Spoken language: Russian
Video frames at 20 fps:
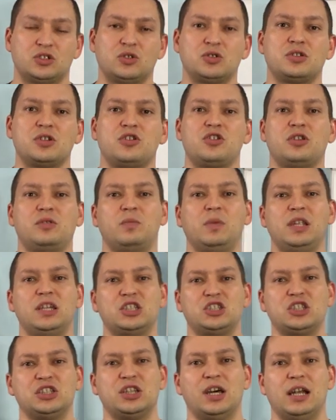Что значит
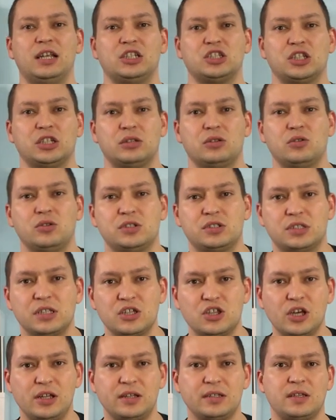ближе дальше? То есть
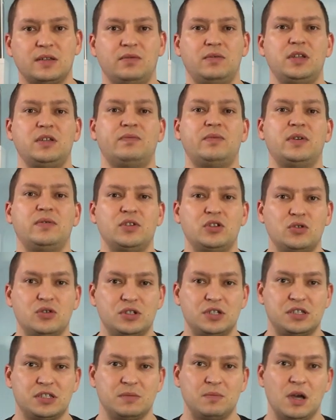сначала ты, вы
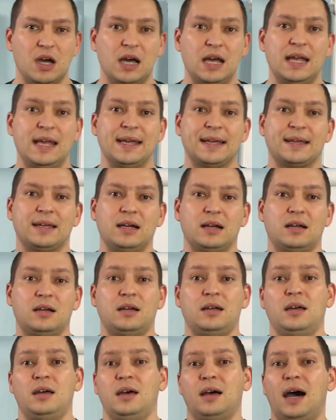ведете себя как
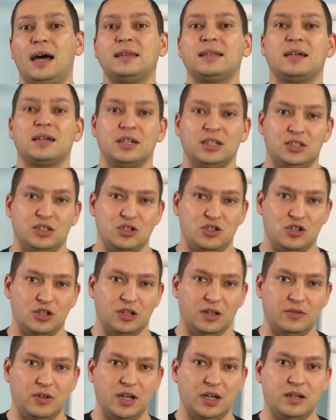открытый
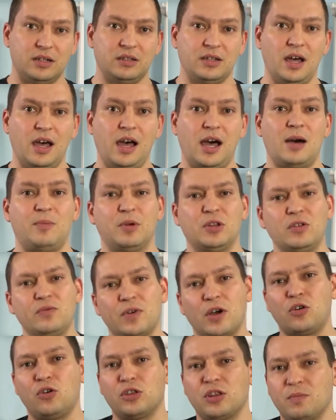человек, да, а потом
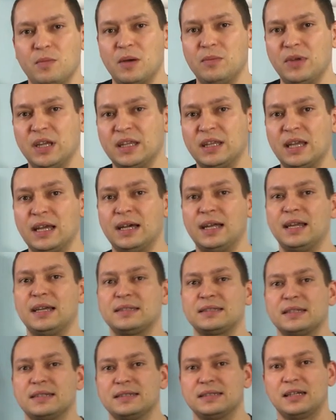в какой-то момент
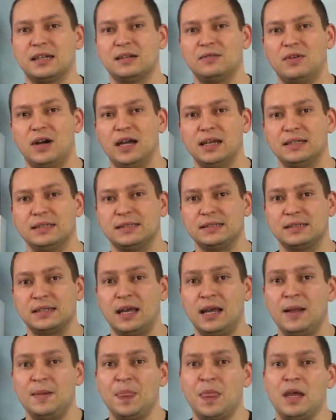резко закрываетесь.
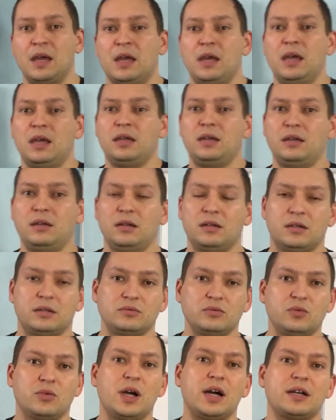И
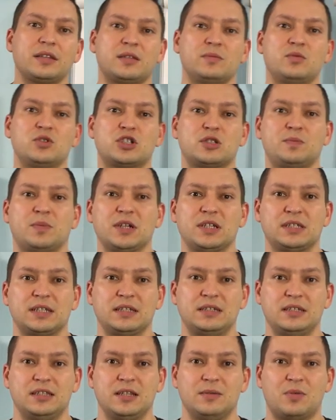ну, как это может
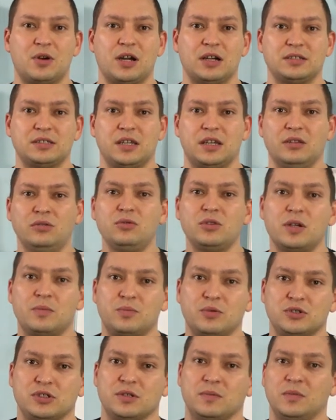происходить на практике? Ну,
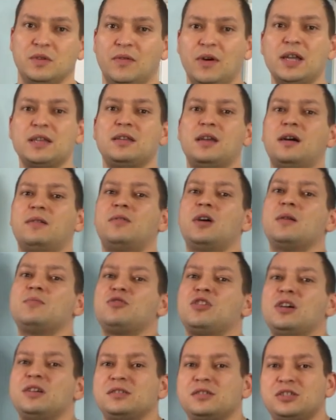допустим, два дня вы
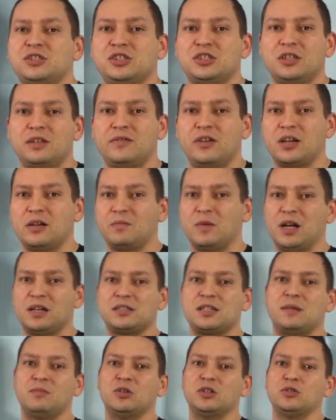общаетесь с человеком как
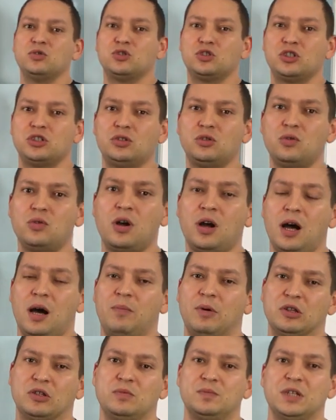самый лучший друг, а
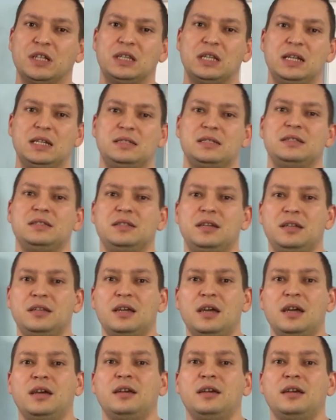потом на третий день